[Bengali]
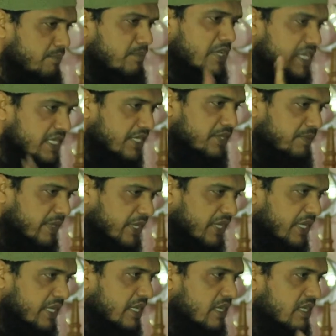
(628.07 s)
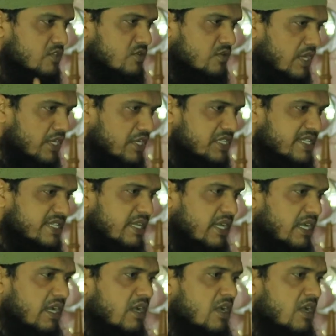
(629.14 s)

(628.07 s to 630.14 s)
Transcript: মিলিয়ে নেবেন সুরানিসা